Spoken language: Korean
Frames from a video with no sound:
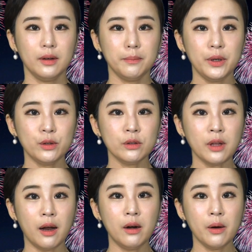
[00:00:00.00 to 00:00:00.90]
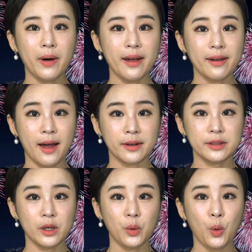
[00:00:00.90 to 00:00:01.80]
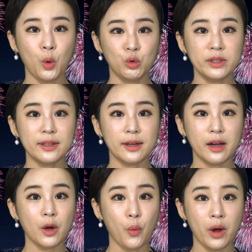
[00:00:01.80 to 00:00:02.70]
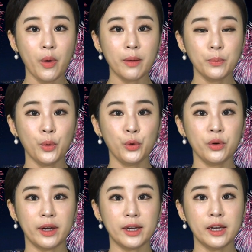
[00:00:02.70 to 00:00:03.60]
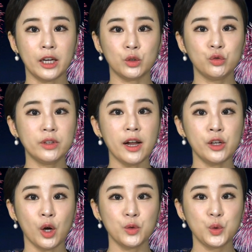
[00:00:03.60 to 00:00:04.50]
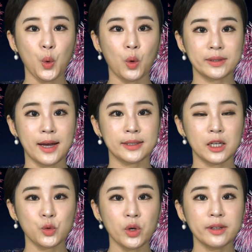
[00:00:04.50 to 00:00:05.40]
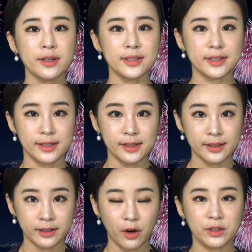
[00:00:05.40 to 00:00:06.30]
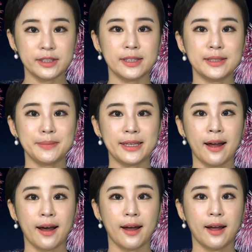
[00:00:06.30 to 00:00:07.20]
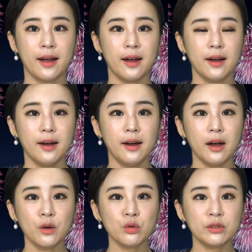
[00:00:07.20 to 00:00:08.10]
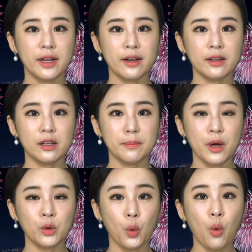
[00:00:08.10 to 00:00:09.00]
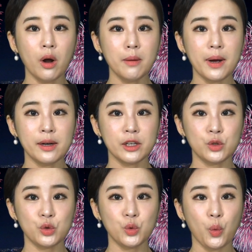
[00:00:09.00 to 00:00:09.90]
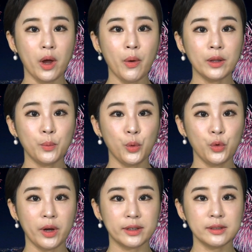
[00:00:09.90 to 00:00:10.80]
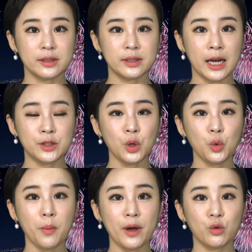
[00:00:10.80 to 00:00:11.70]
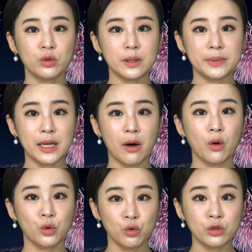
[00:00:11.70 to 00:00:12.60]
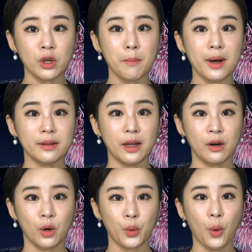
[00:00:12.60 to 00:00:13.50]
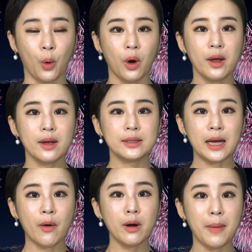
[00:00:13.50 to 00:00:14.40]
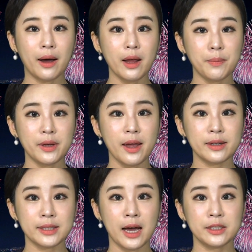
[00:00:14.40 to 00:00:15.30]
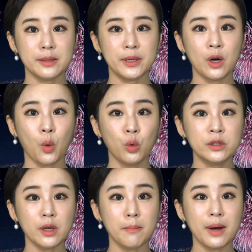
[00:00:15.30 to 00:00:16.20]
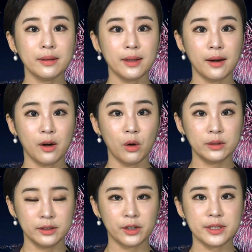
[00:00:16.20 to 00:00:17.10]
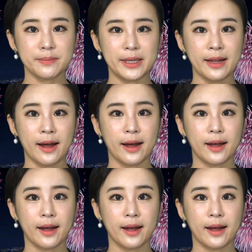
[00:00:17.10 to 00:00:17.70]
미국 달러와의 약세로 우리나라의 외환 보유액이 두 달 연속 사상 최대치를 경신했습니다. 한국은행에 따르면 5월 말 기준 외환 보유액은 4,564억 6천만 달러로 4월 말에 비해 41억 5천만 달러 늘었습니다.